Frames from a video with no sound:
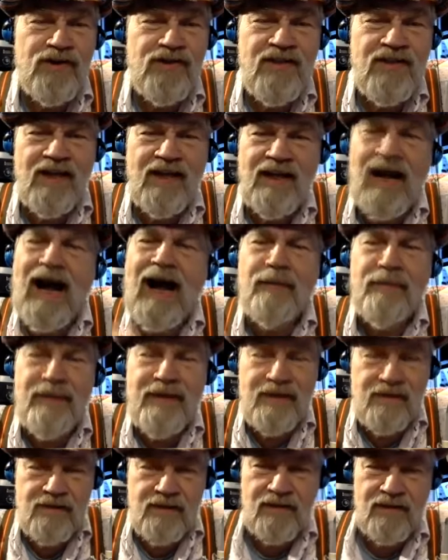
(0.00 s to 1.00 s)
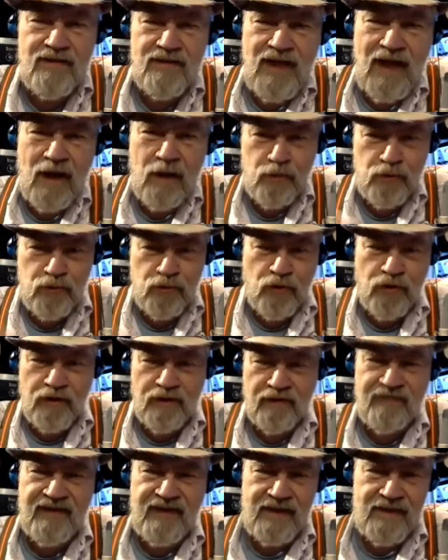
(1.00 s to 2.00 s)
ser a veces
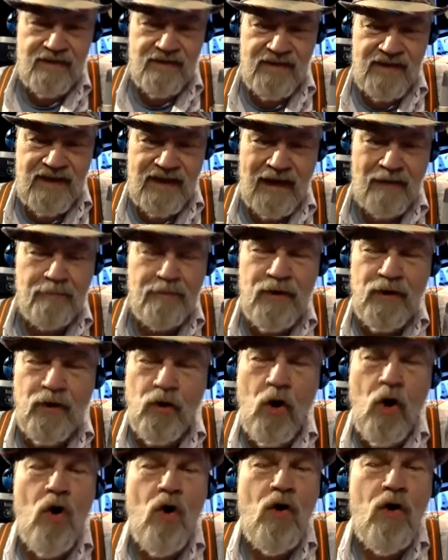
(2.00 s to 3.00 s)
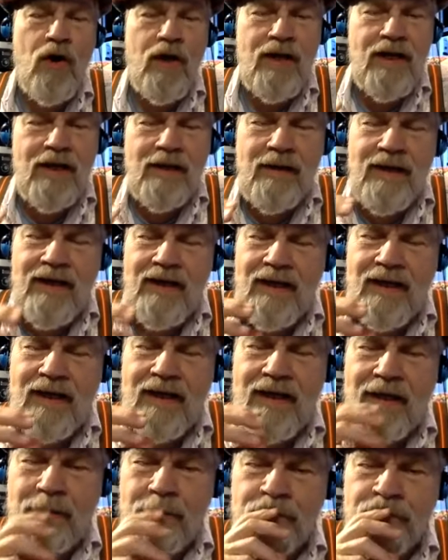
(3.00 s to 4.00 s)
autorreferencial, pero
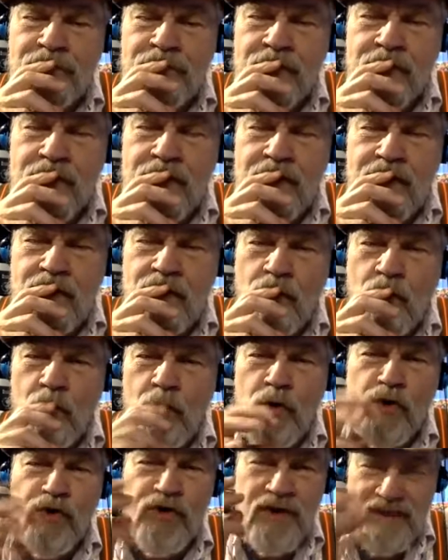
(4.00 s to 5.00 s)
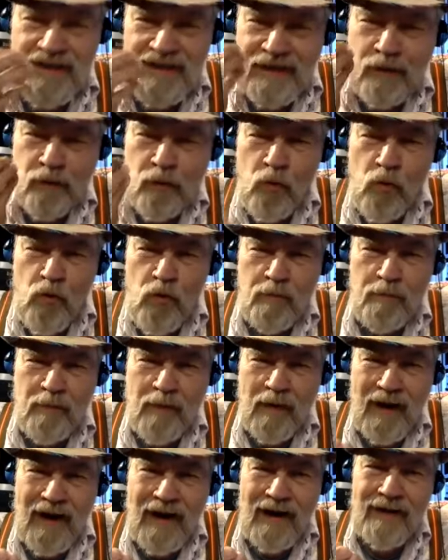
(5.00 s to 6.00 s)
em, uno se
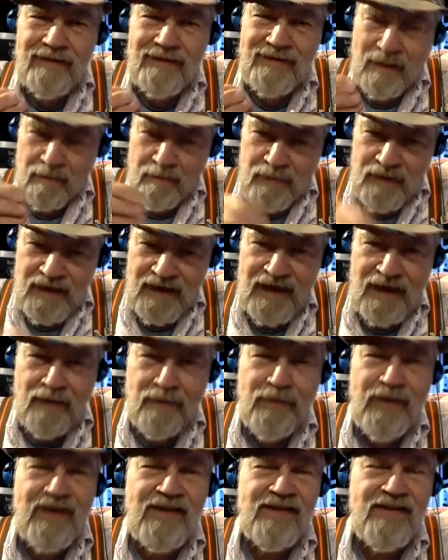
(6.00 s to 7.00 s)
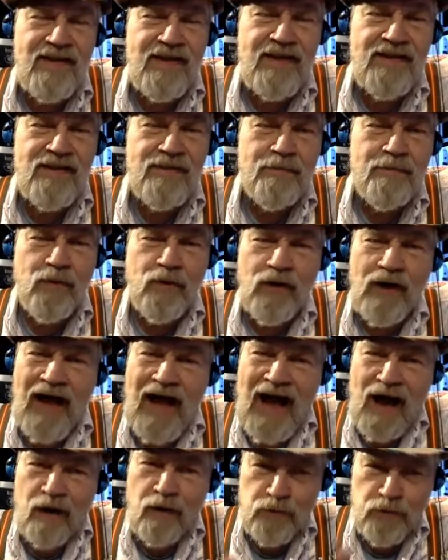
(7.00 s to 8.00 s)
disculpa también a veces por la
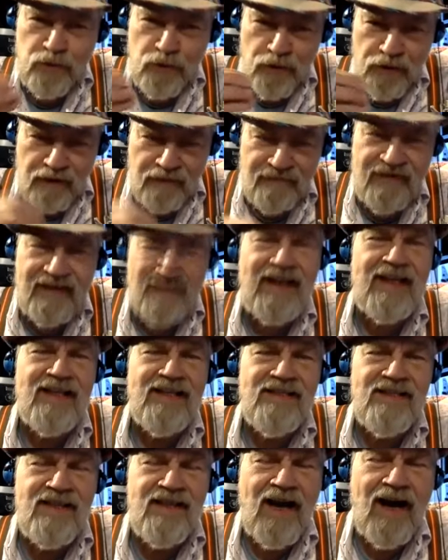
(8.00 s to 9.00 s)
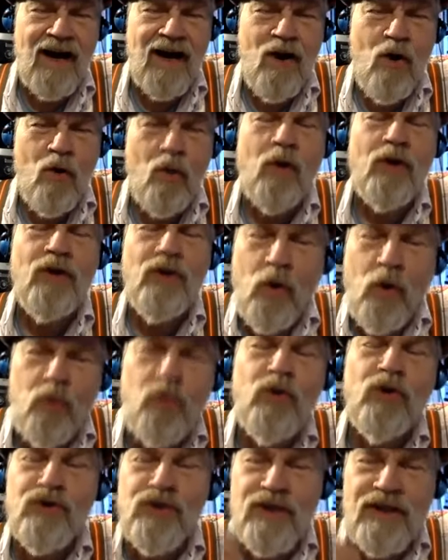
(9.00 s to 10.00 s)
autorreferencia cuando
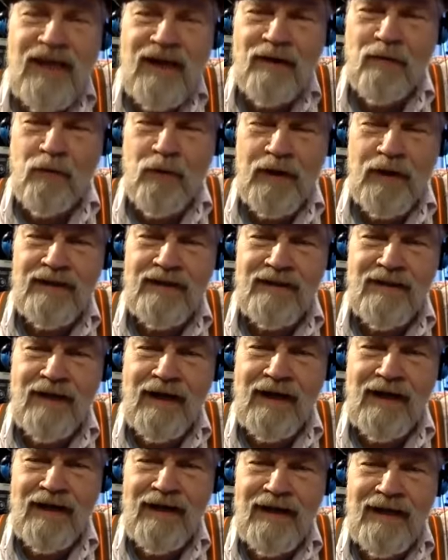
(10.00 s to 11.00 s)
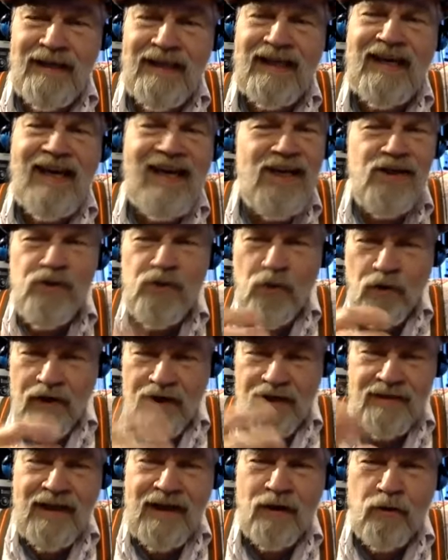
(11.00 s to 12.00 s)
uno se da cuenta de que eso
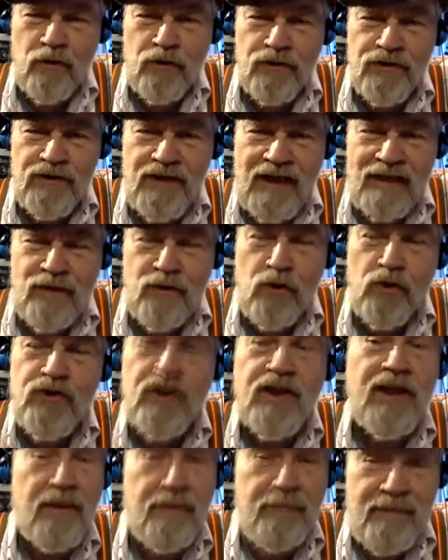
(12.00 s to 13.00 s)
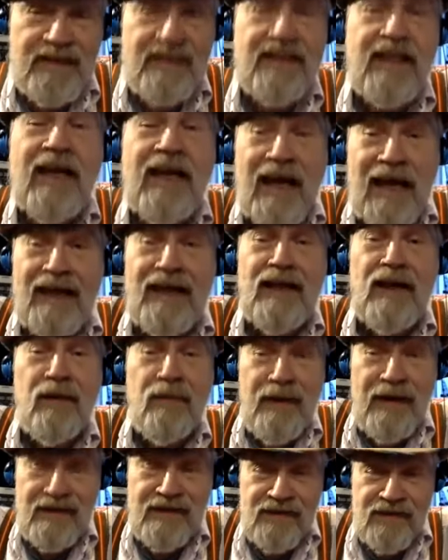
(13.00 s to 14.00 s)
que está contando se repite n
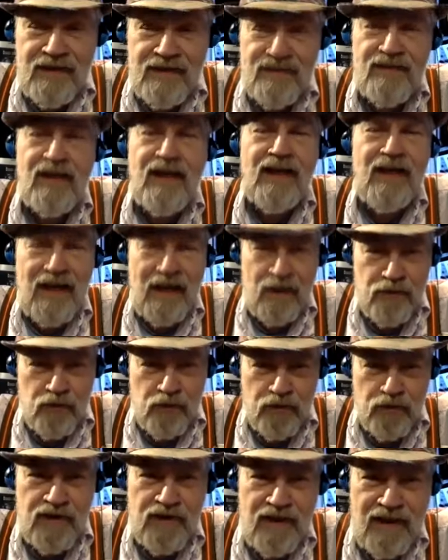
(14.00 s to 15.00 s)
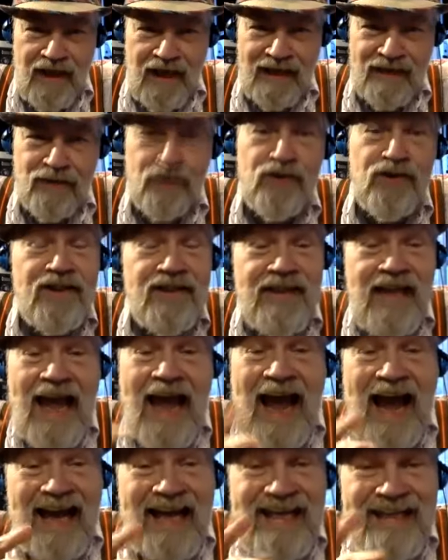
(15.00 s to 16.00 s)
veces en la sociedad. Entonces
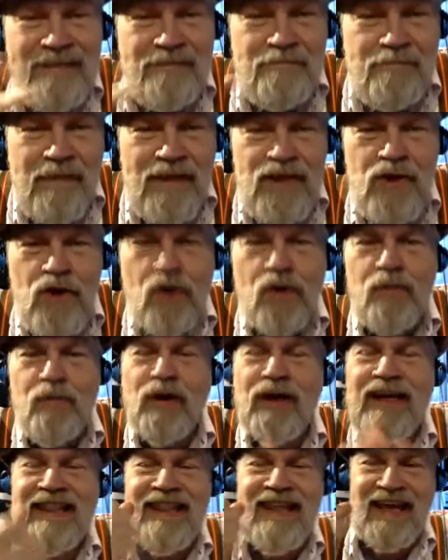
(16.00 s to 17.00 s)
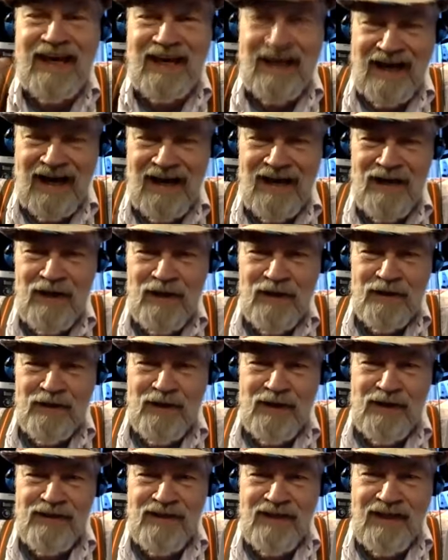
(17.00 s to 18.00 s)
ahí medio como que deja
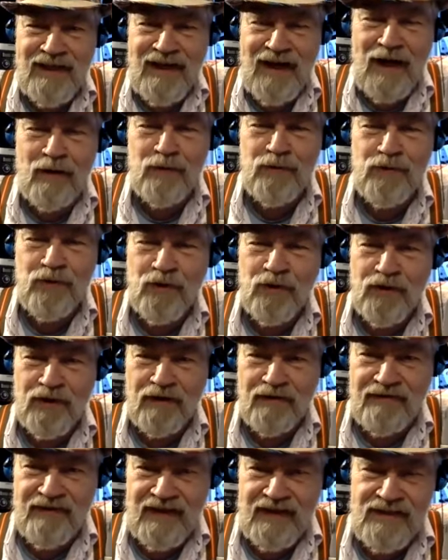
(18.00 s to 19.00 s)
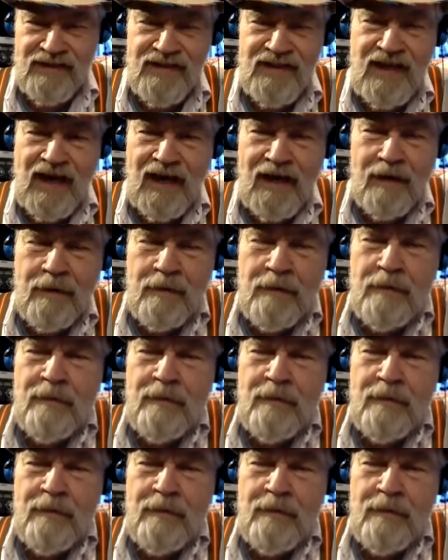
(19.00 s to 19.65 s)
de ser autorreferencial.